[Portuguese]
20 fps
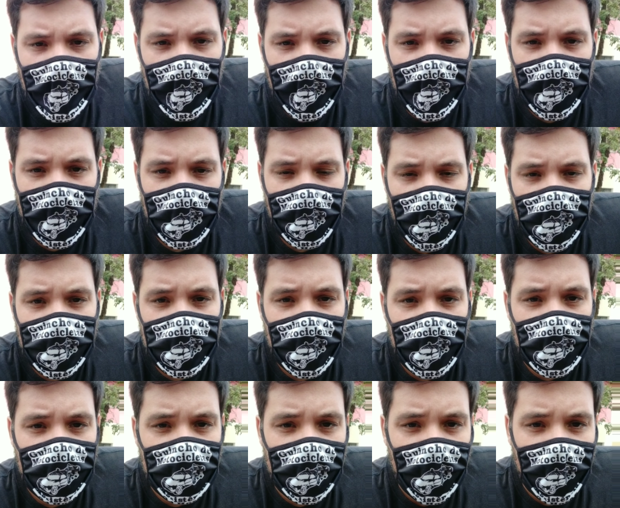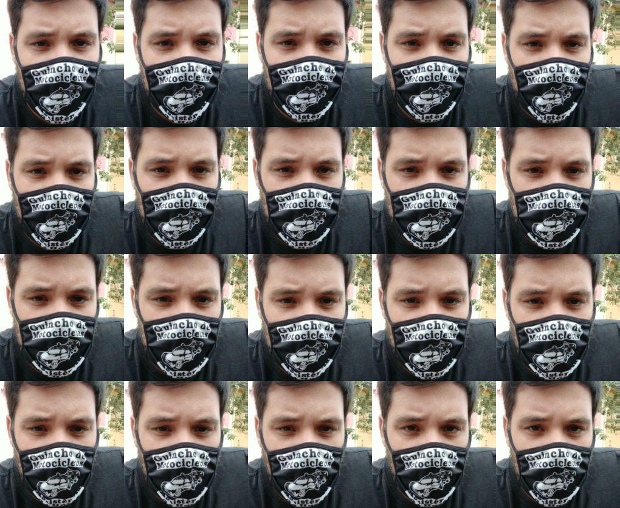Então a gente acaba
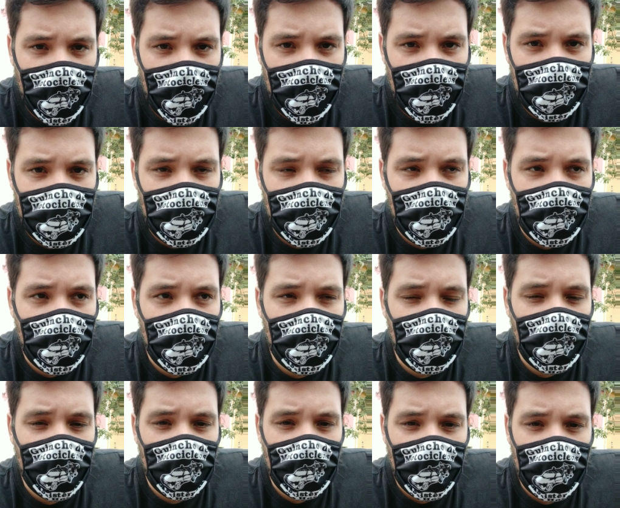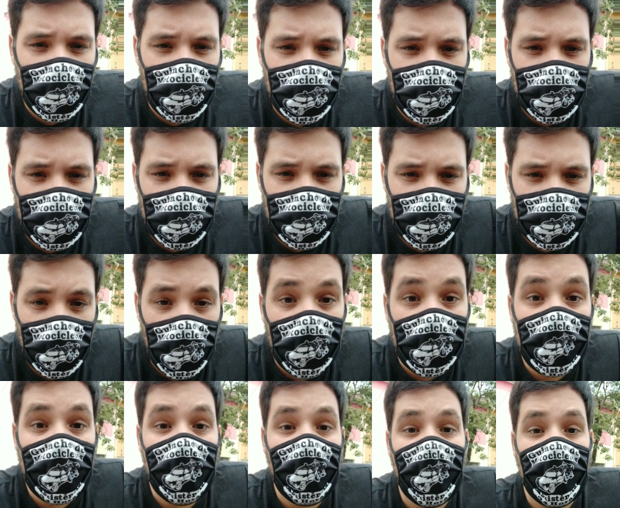abusando um pouquinho do, do que
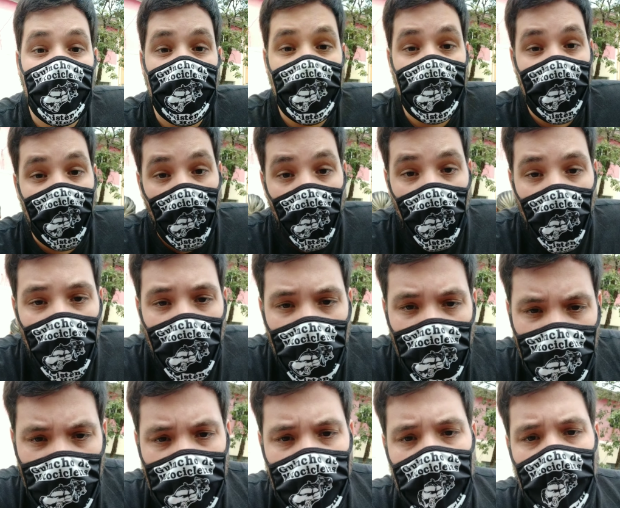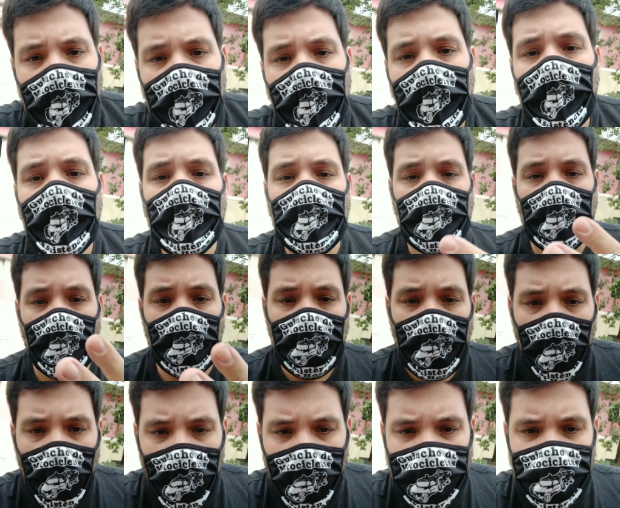deveria, ou não
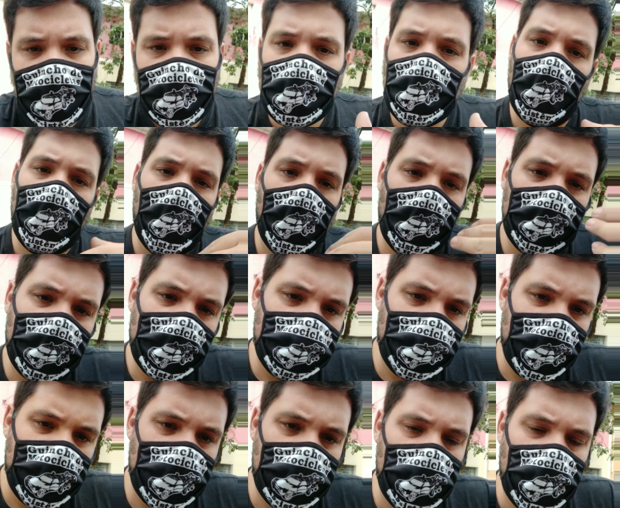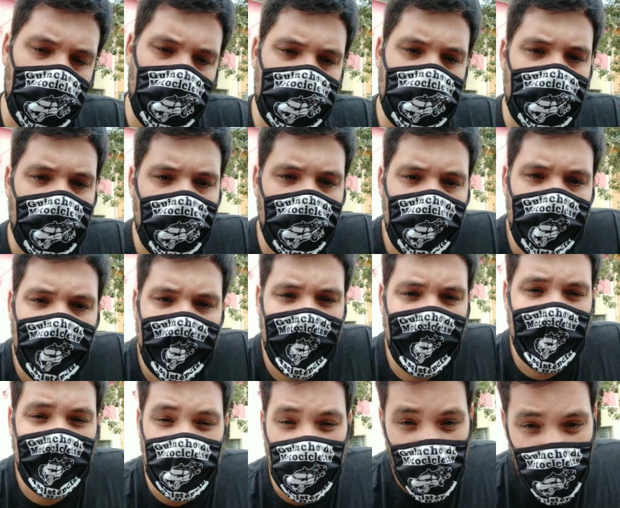nós, como outras pessoas, né?
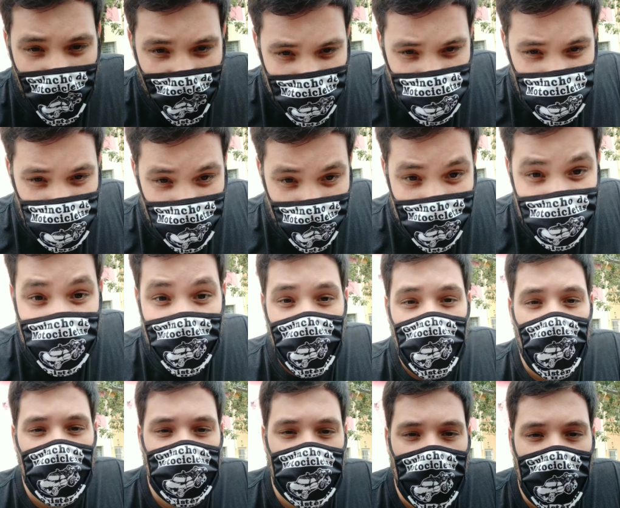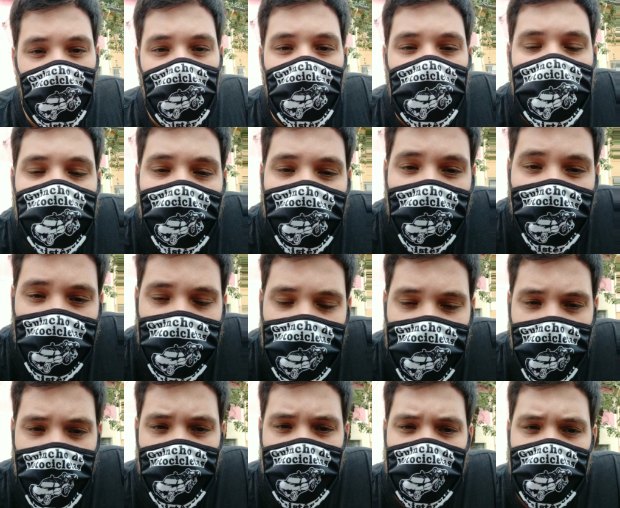No caso dessa moto que eu vou mostrar para
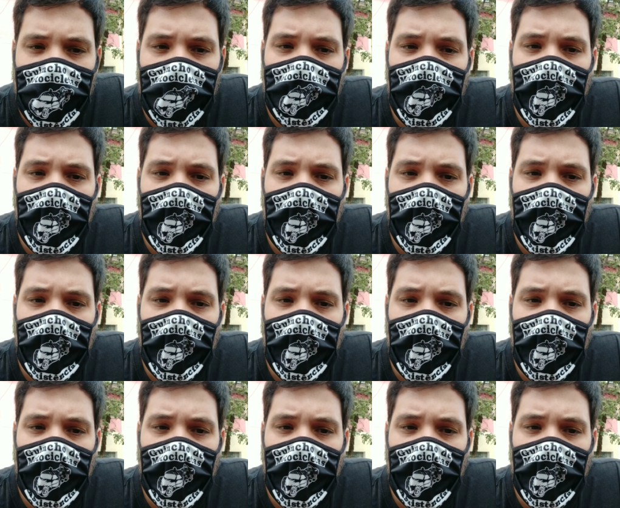vocês,